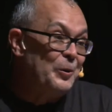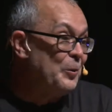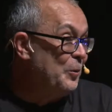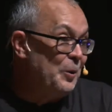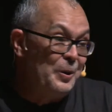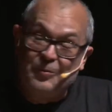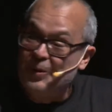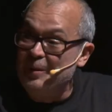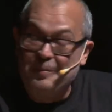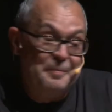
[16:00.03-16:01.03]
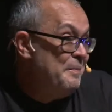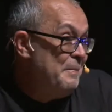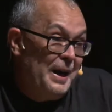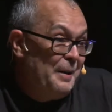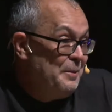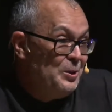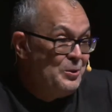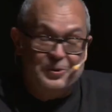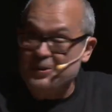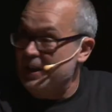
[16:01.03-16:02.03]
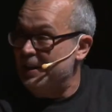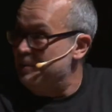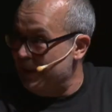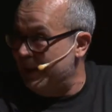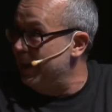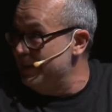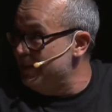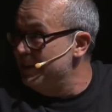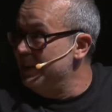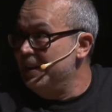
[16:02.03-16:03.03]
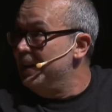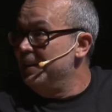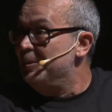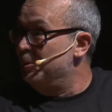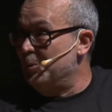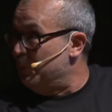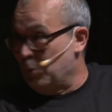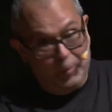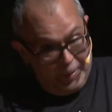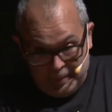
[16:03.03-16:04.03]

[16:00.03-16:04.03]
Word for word: que ocurrió fue maravilloso. O sea, es verdad que es tu, obra